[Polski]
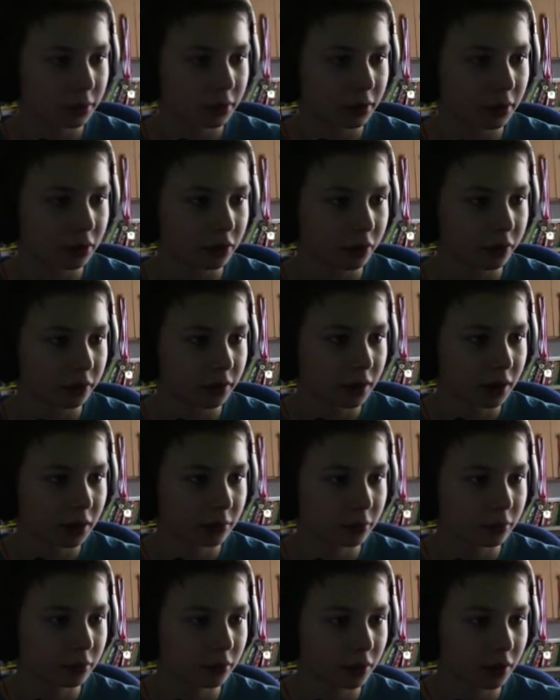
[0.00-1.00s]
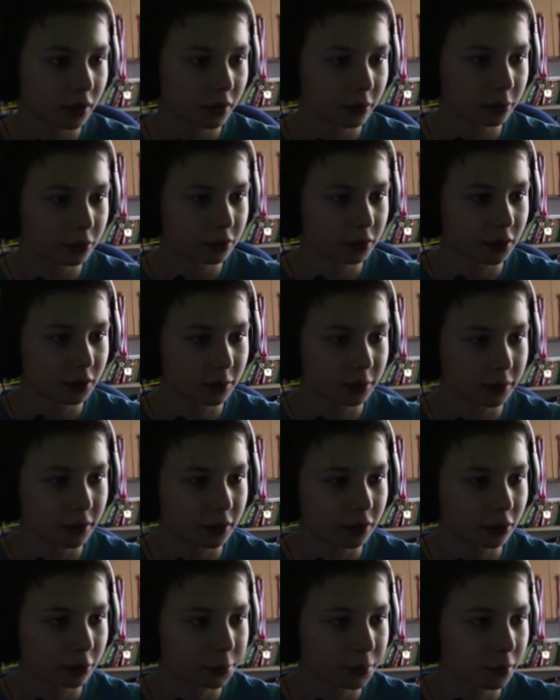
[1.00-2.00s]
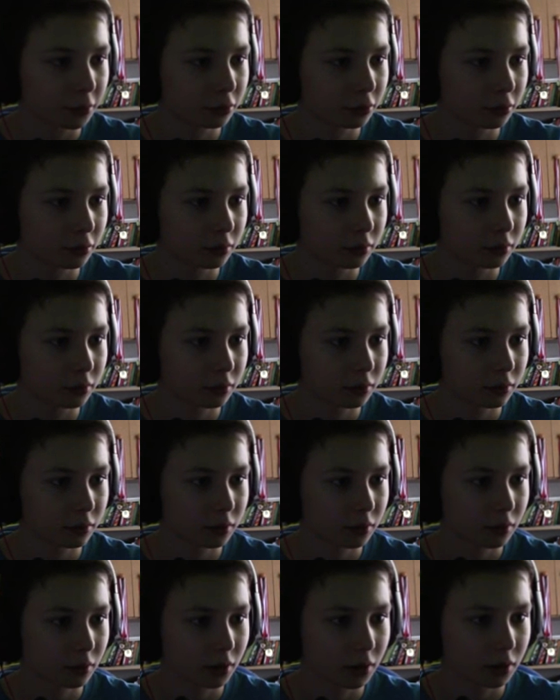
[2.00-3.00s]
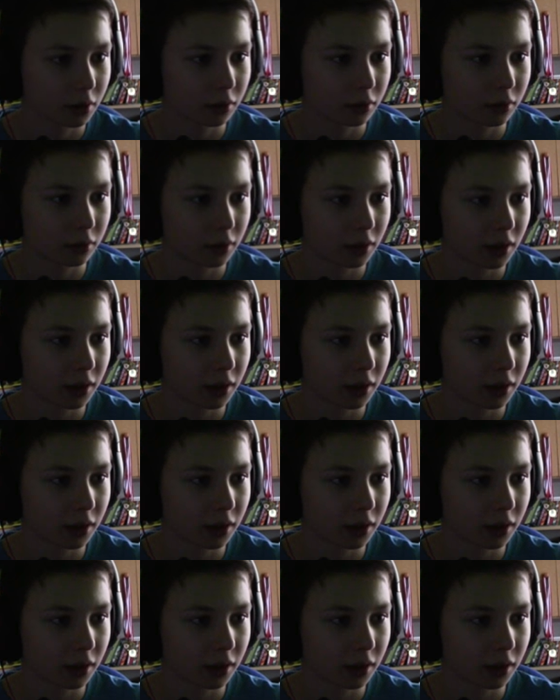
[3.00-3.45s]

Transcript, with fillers: Chyba diaksowy, tak? Bo to nie wiem, czy na tym teksturpaku to... to...